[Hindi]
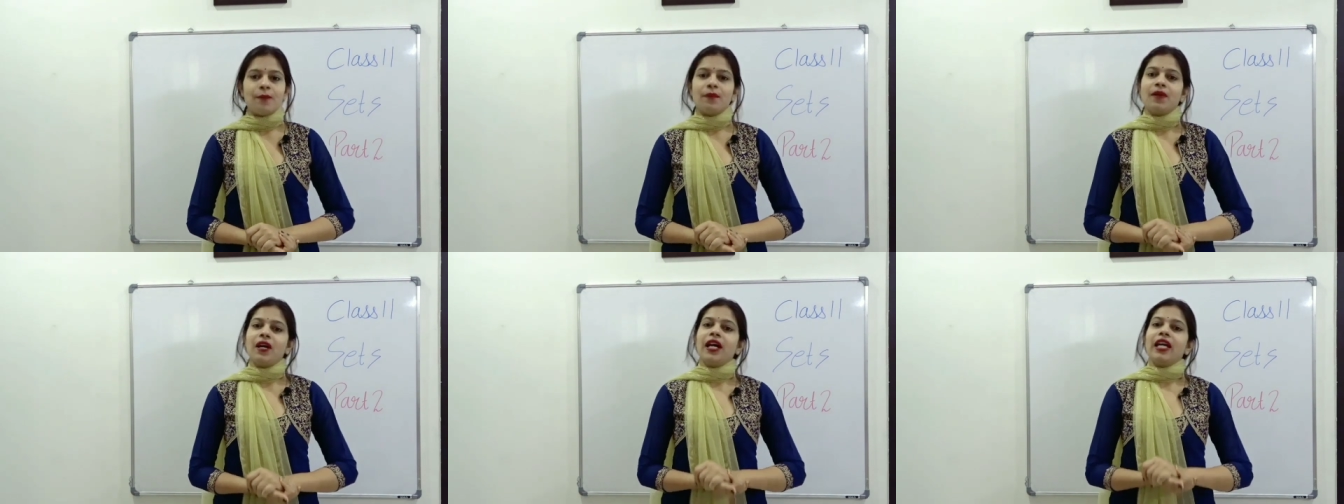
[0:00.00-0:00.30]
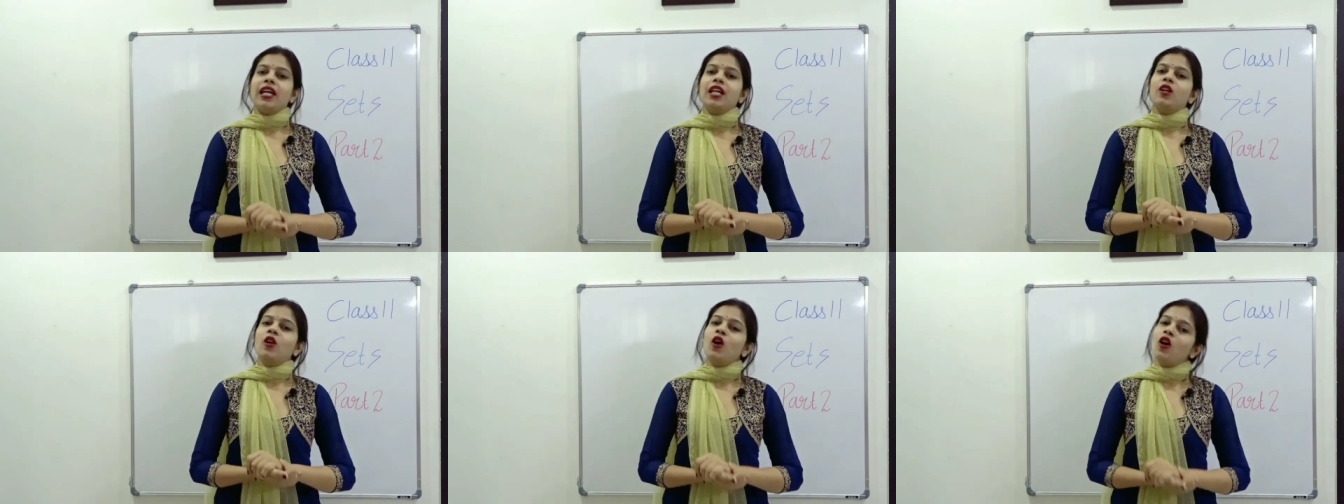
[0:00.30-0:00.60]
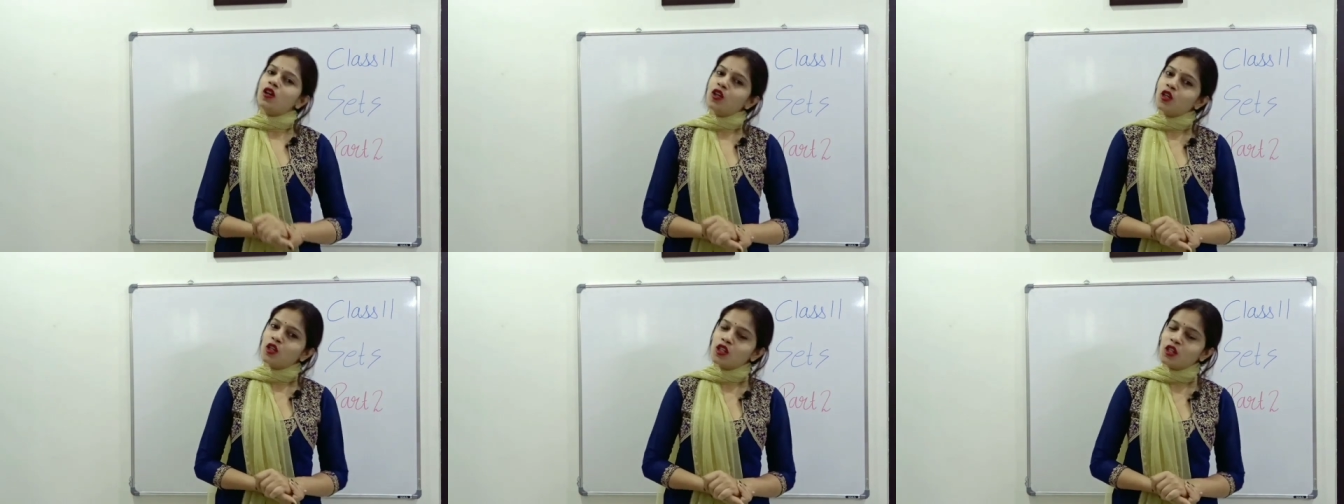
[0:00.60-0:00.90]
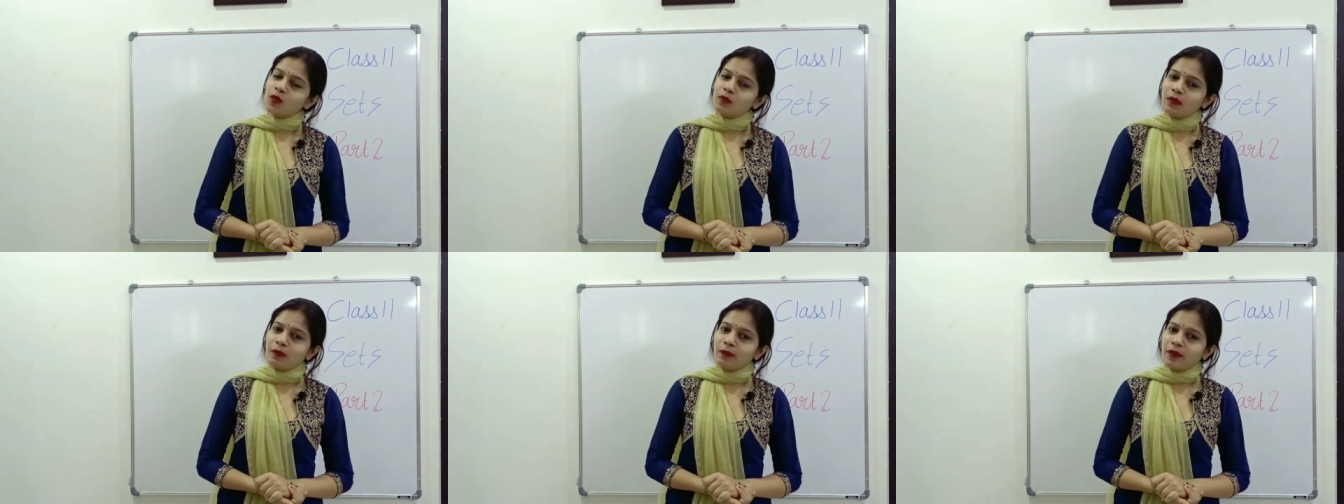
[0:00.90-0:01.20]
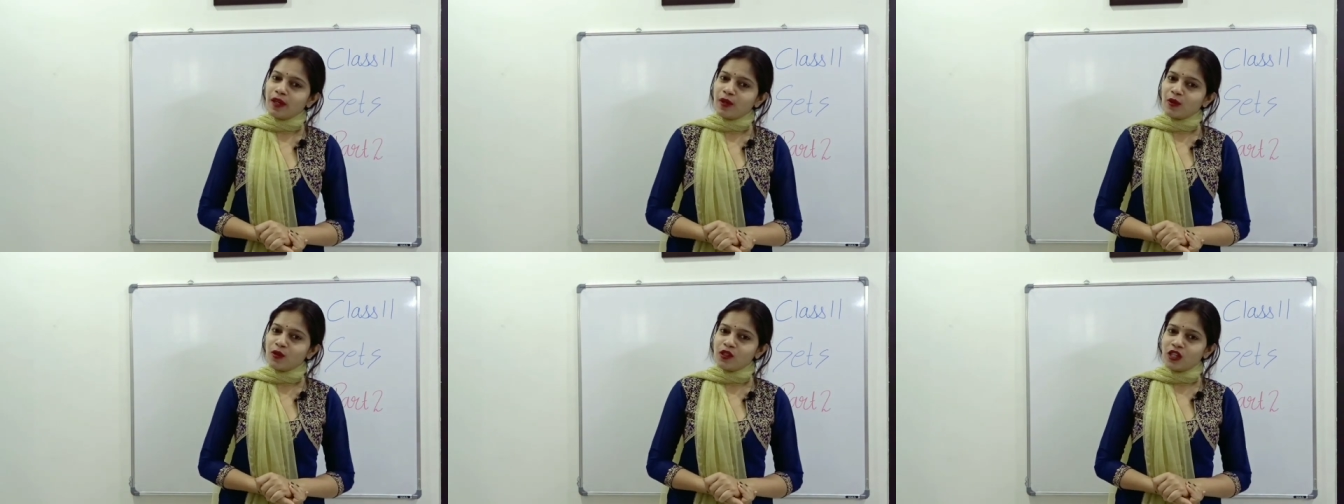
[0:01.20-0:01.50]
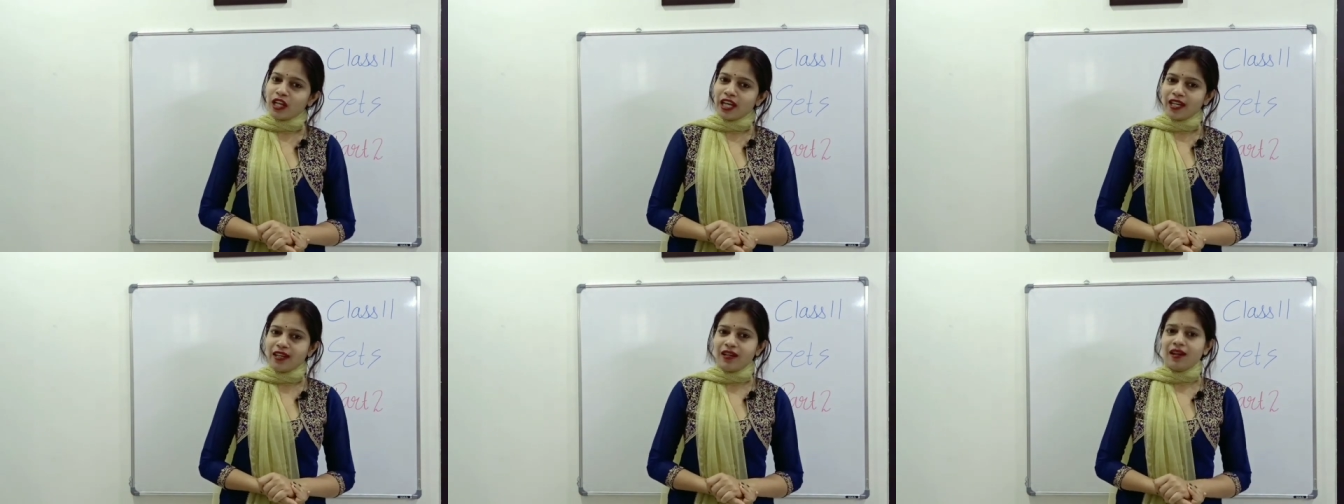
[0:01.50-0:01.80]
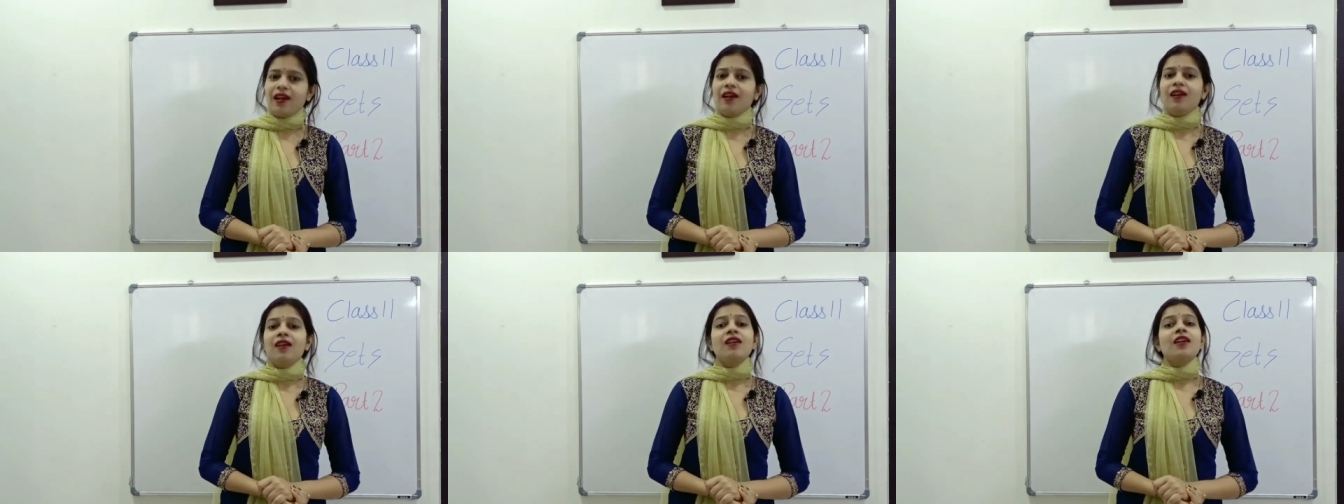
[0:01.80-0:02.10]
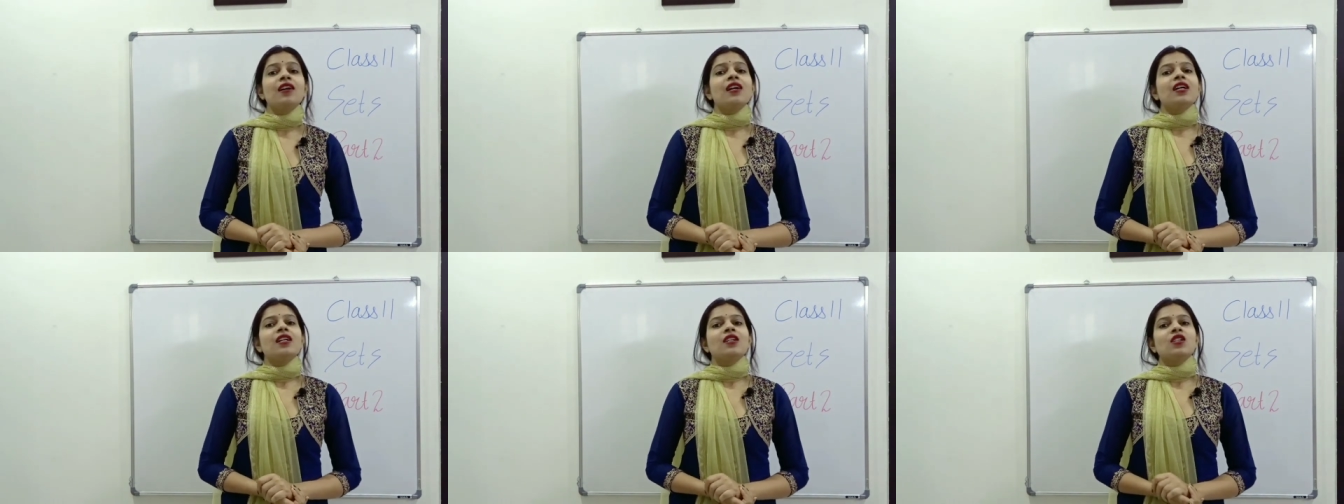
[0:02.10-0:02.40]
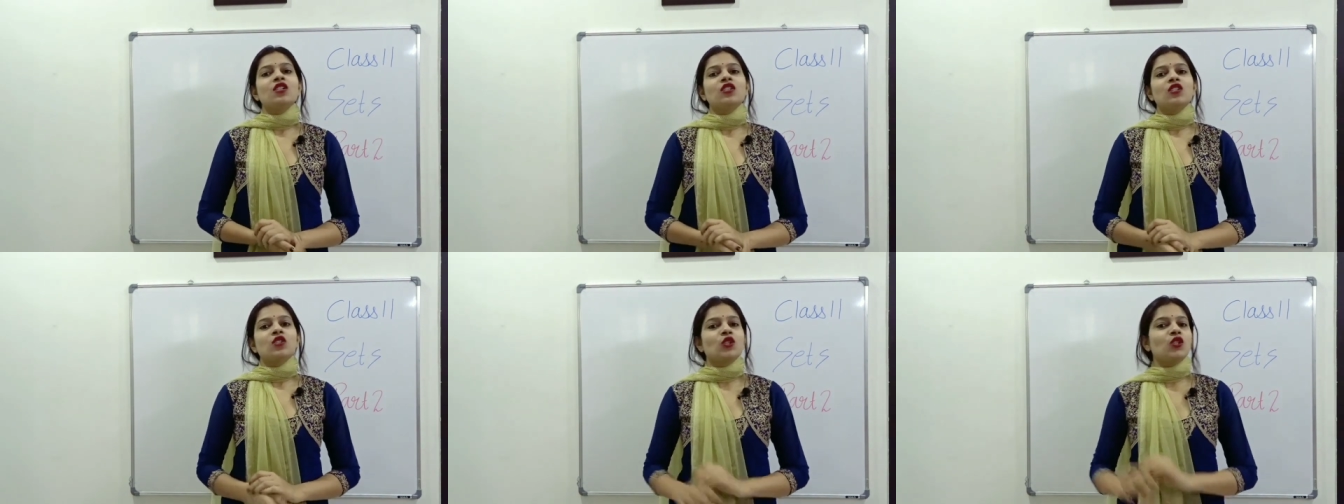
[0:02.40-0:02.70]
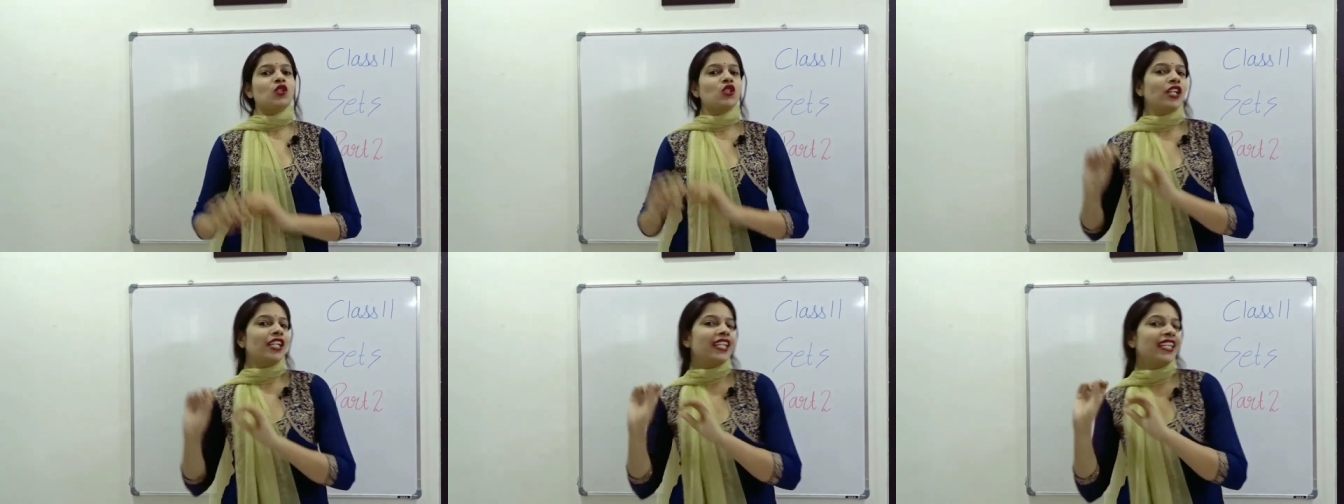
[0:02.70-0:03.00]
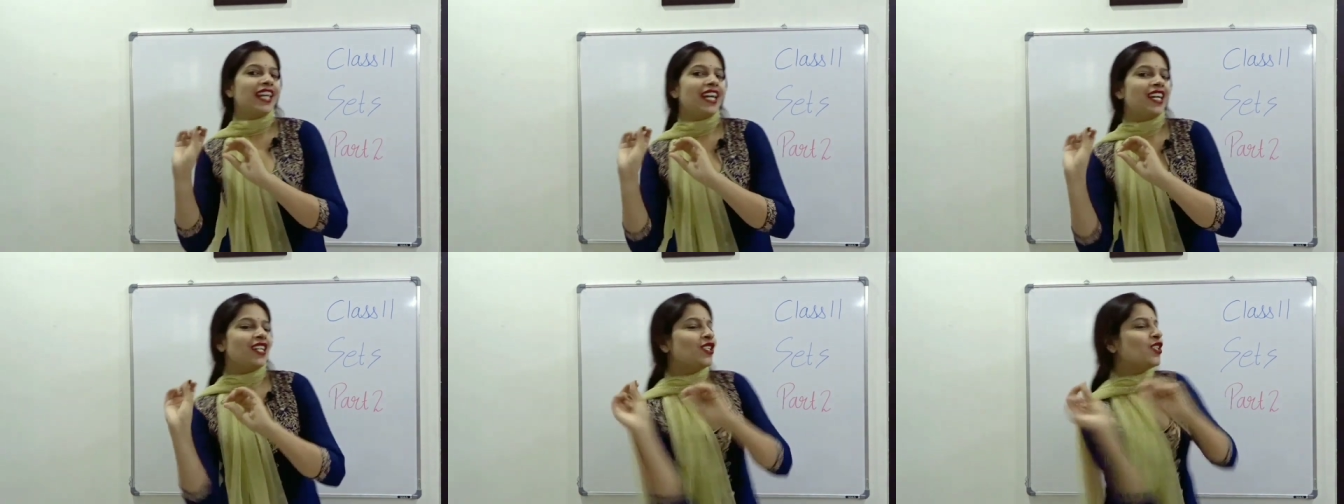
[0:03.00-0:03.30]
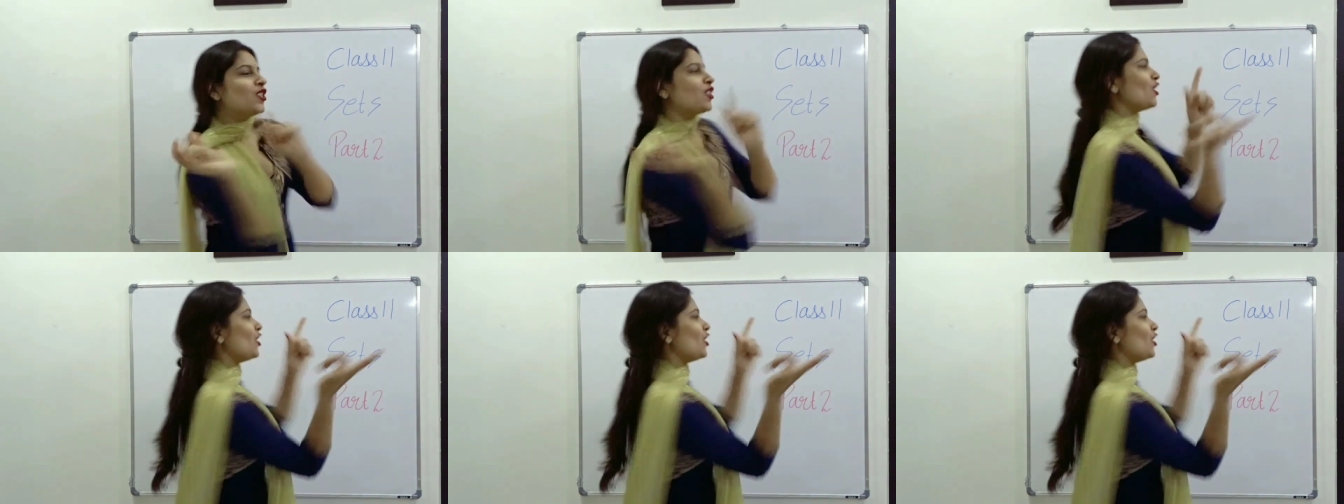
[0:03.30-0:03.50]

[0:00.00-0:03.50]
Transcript: आपका एक लॉन्ग क्वेश्चन प्रिपेयर हो जाएगा तो चलिए